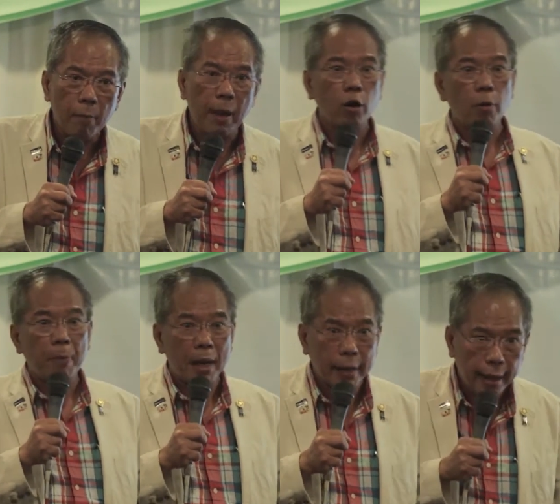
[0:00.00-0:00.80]
mayroon
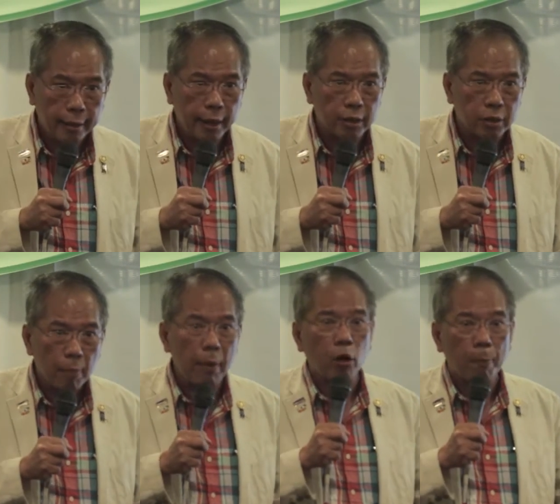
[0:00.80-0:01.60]
pang kindness,
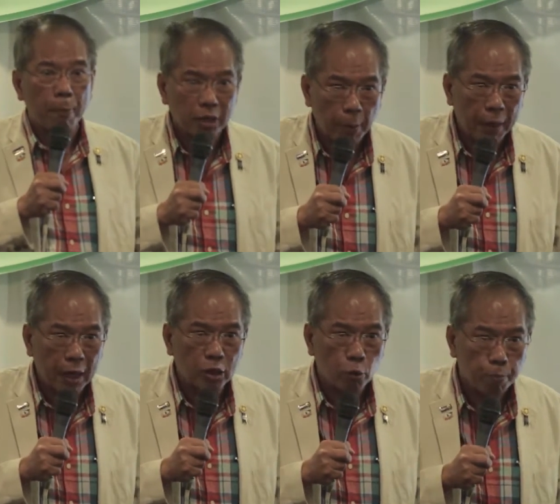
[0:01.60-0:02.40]
mayroon pang
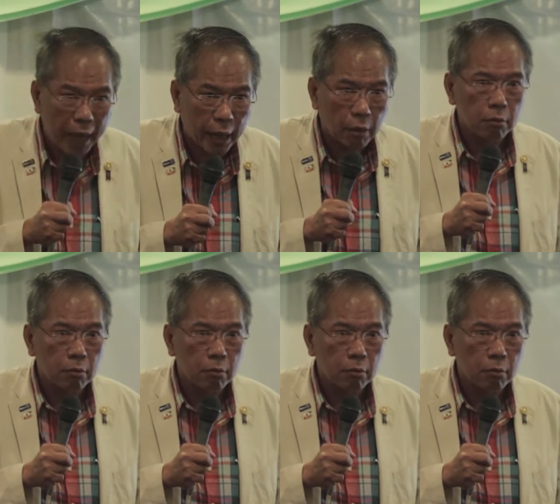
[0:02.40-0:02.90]
separation pay.